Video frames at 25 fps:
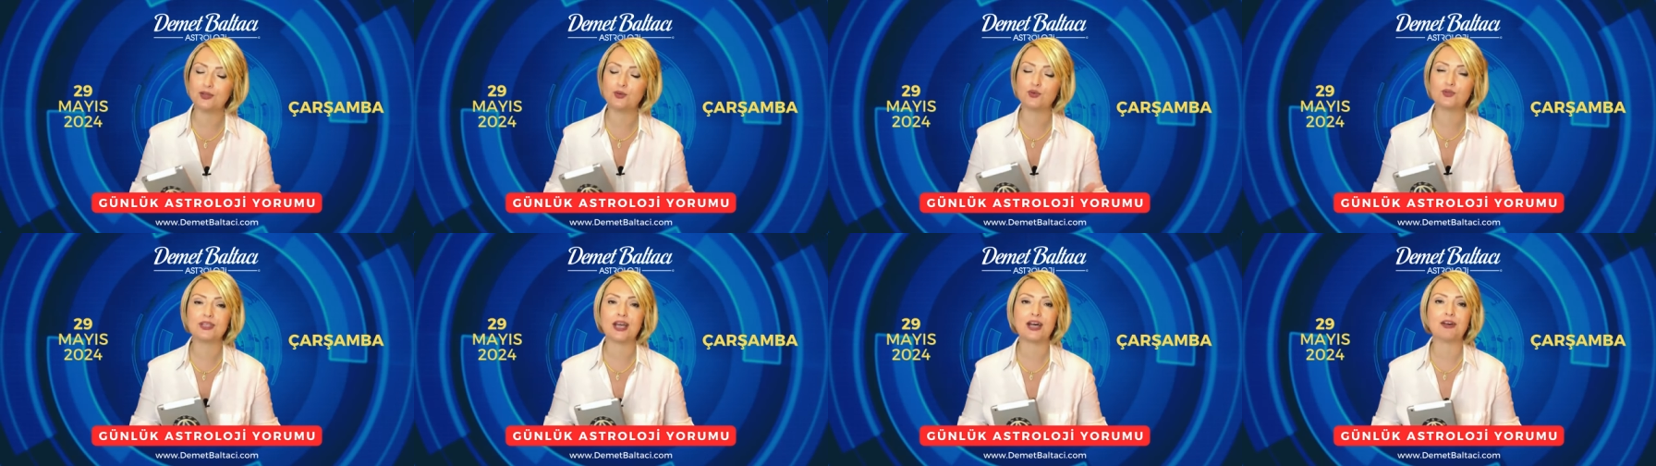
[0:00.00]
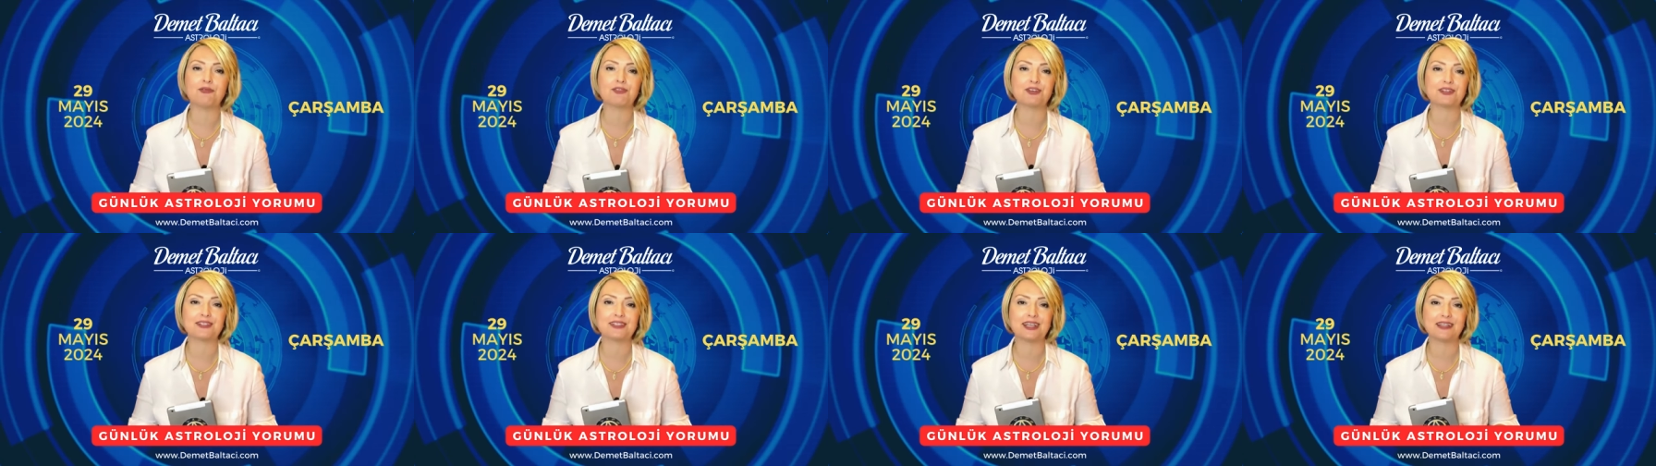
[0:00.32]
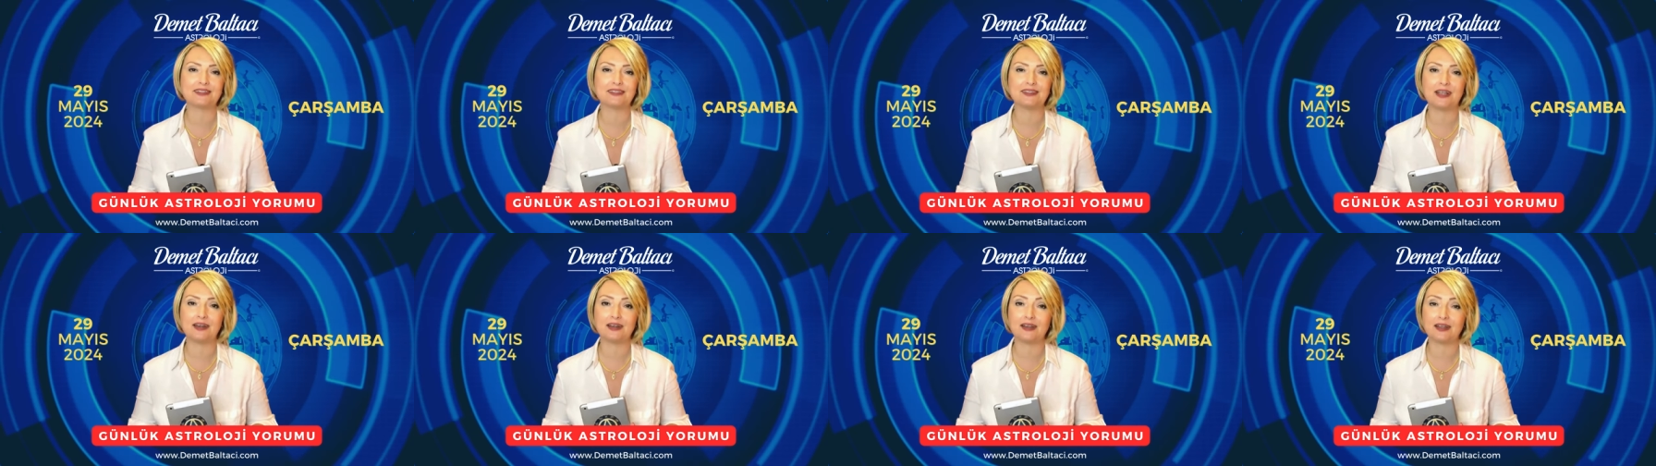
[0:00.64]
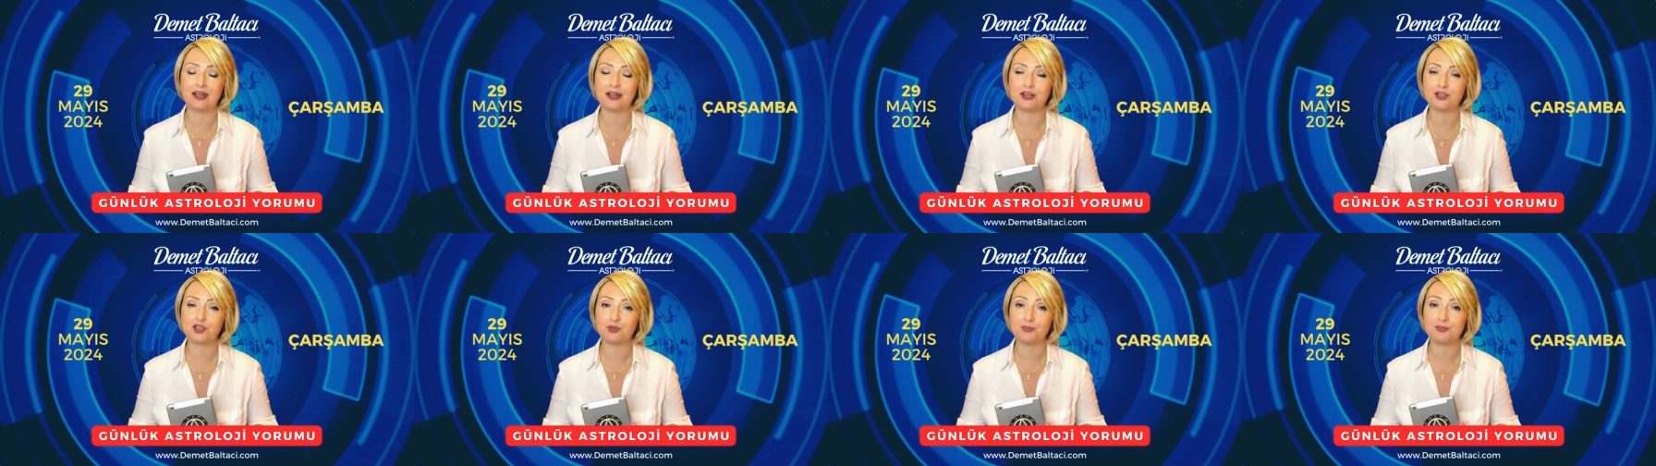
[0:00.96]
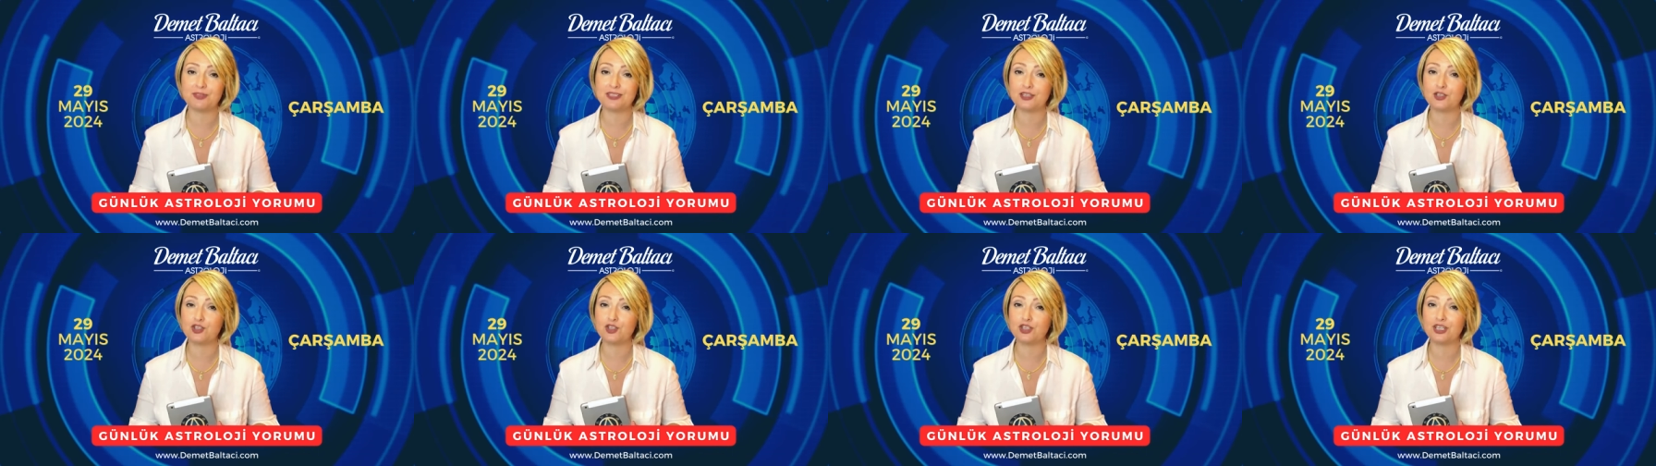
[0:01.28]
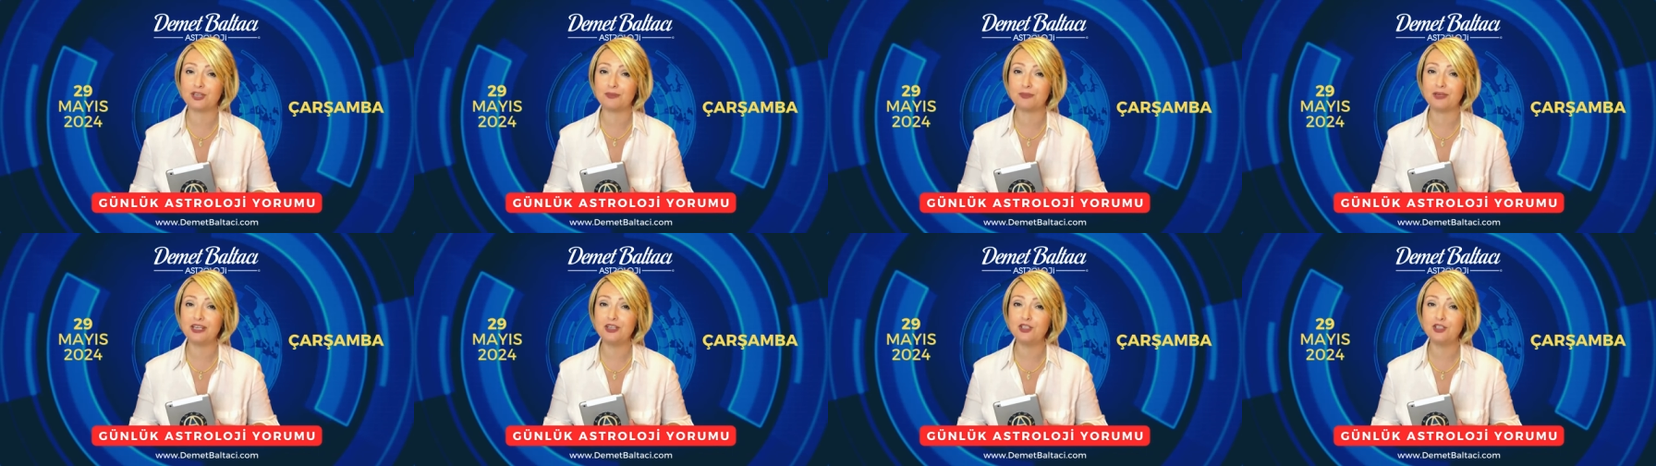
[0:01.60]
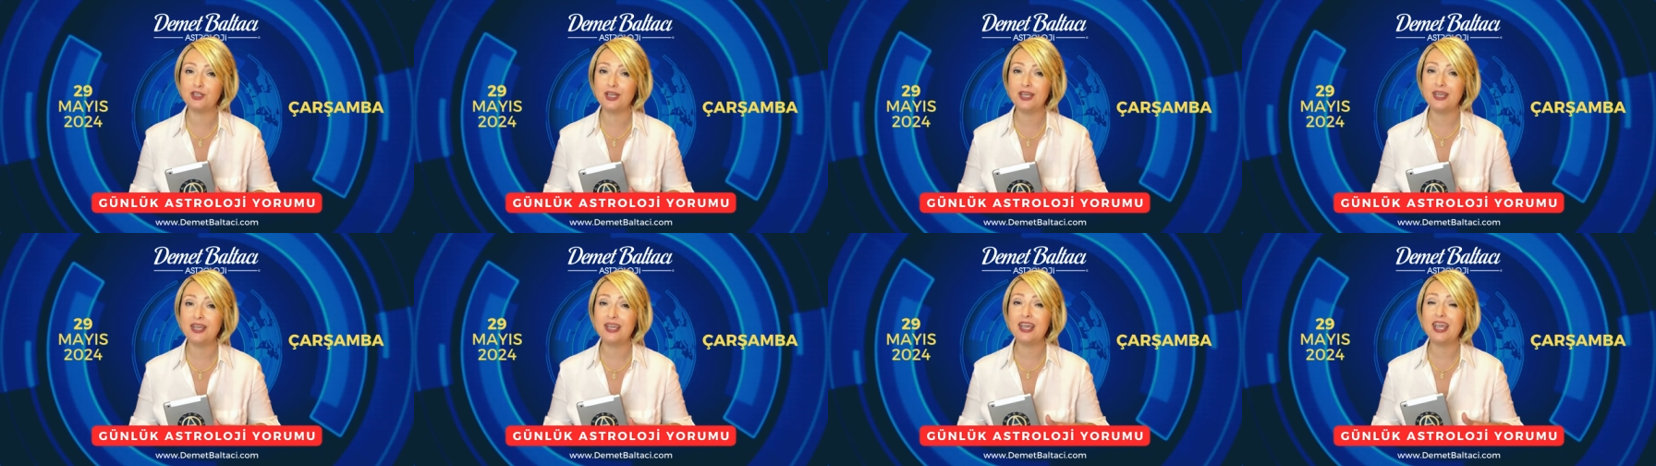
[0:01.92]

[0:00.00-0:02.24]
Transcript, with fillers: güzel fırsatlar karşımıza çıkabilir.